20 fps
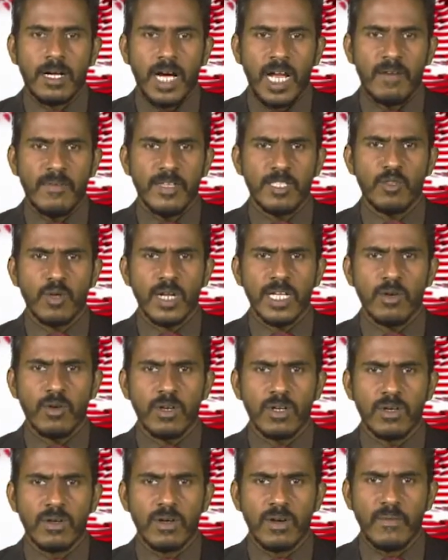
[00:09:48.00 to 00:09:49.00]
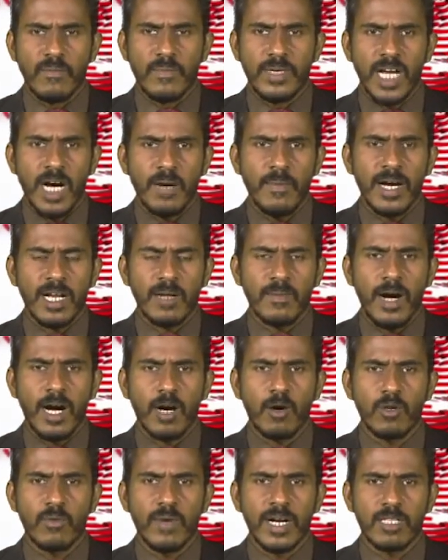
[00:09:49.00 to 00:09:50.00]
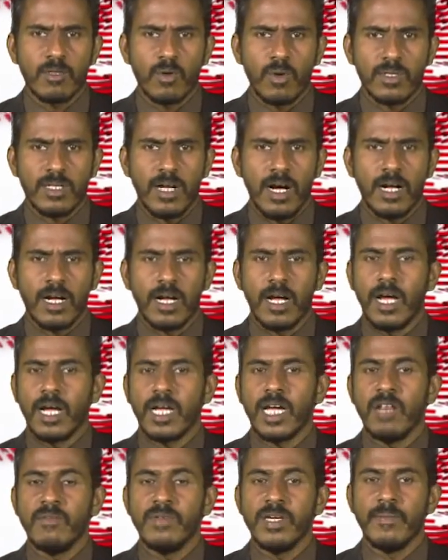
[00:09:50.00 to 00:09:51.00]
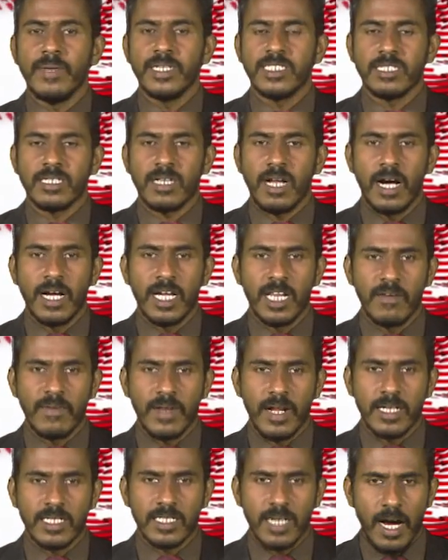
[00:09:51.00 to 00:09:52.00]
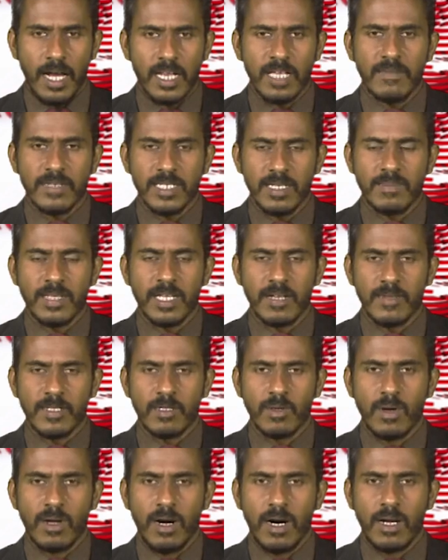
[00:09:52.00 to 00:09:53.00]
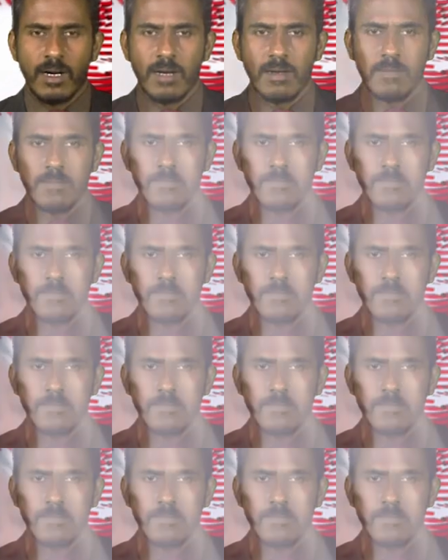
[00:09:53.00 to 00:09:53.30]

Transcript: கல்வித்துறை ஒரு வியாபாரமாக உருவெடுத்துள்ளதாக கல்வி அமைச்சர் அகிலவிராஜ் காரியவசம் தெரிவித்துள்ளார்